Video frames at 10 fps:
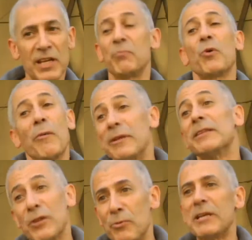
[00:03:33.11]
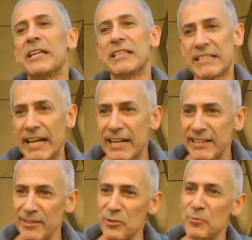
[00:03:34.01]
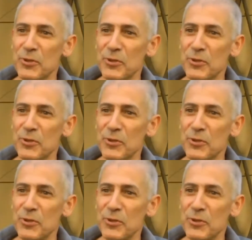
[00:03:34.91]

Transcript: que probablemente lo vayan a estar en los